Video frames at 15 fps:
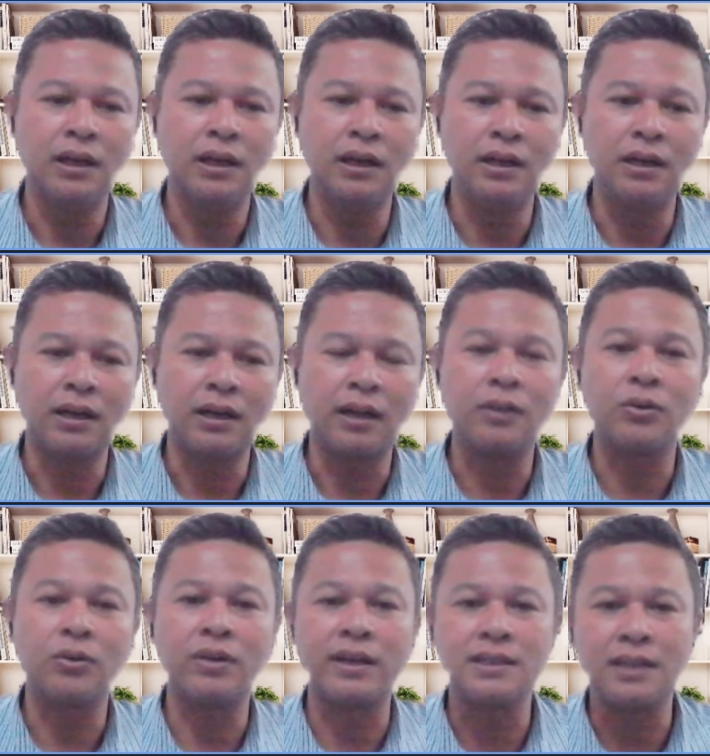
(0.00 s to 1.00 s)
Eh, kantong
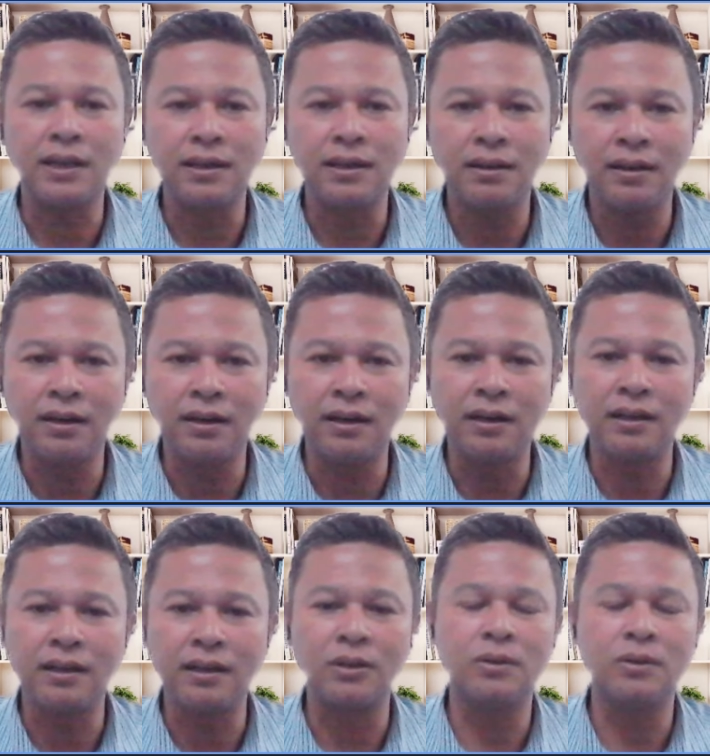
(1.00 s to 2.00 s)
kresek eh,
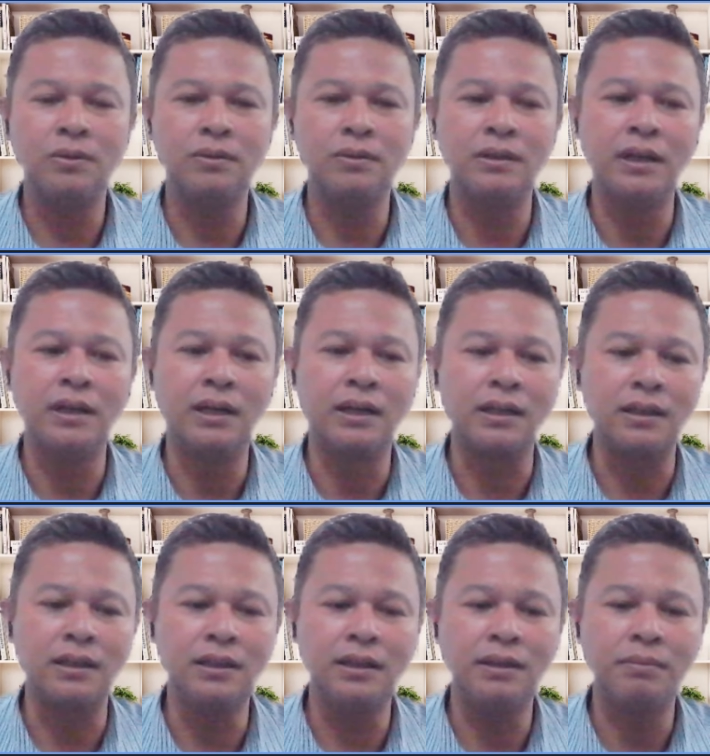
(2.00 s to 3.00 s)
atau
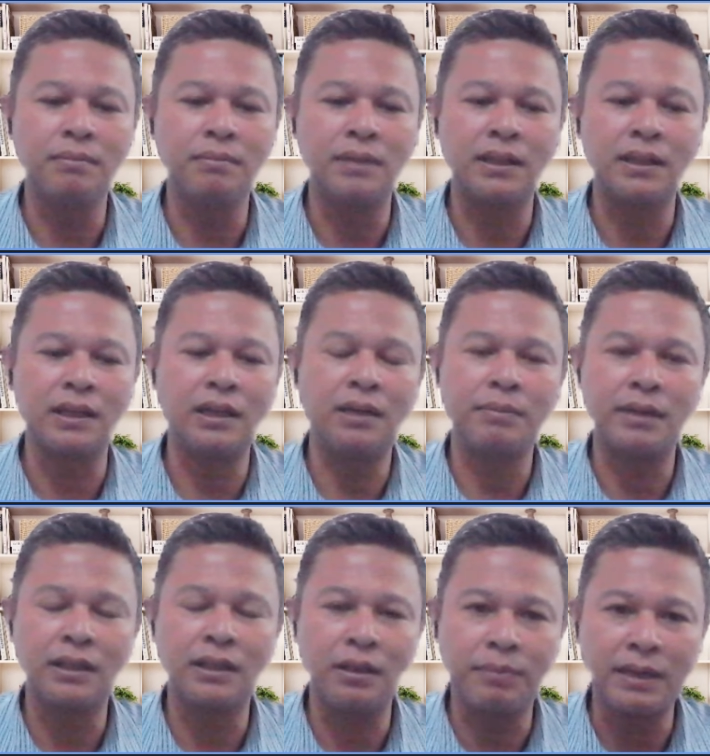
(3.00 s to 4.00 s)
dari
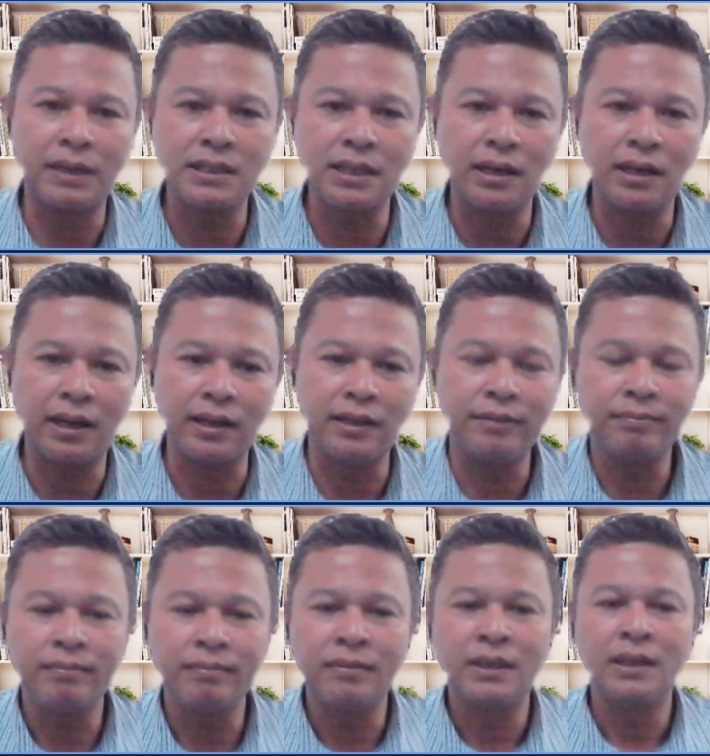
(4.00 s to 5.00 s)
material-material plastik lain
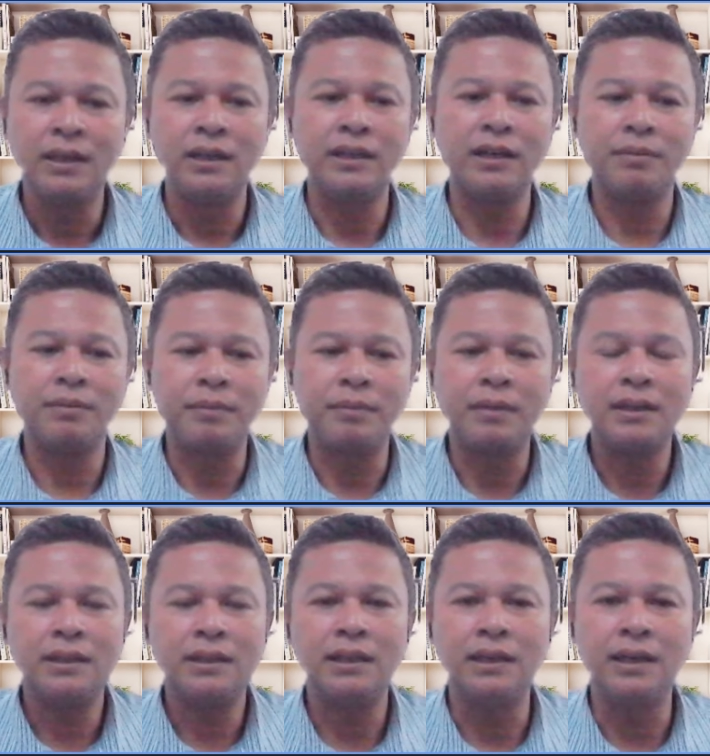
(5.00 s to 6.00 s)
yang memang
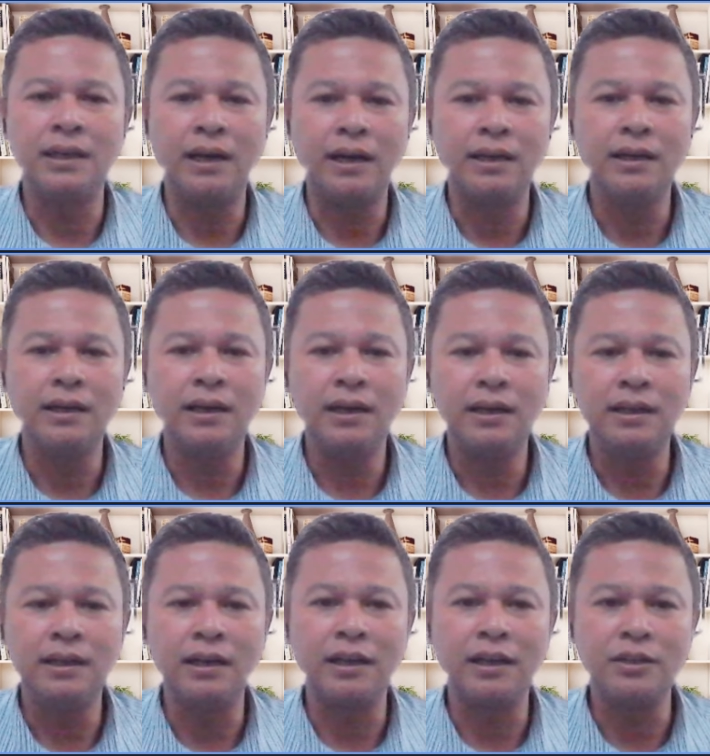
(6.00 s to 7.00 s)
tidak ada
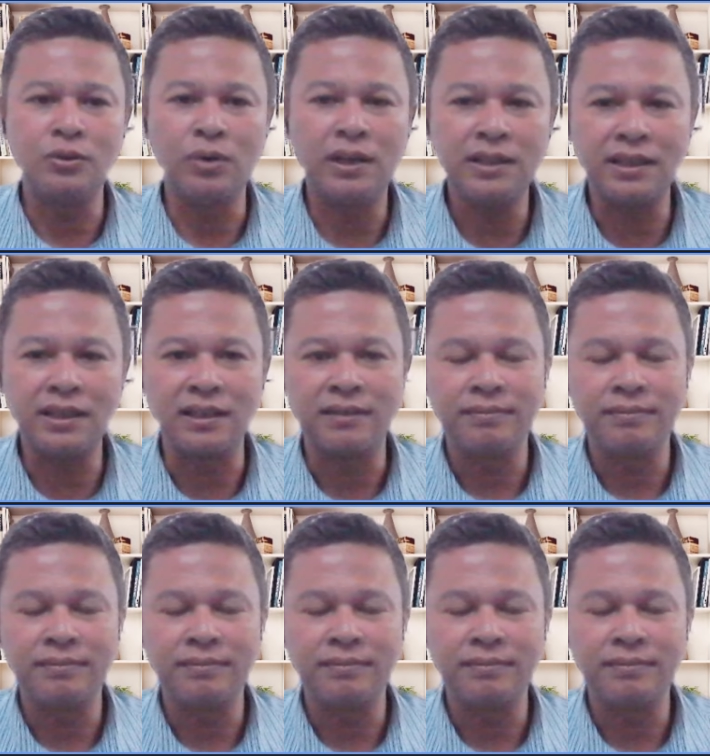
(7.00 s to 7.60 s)
nilai jualnya. Ya.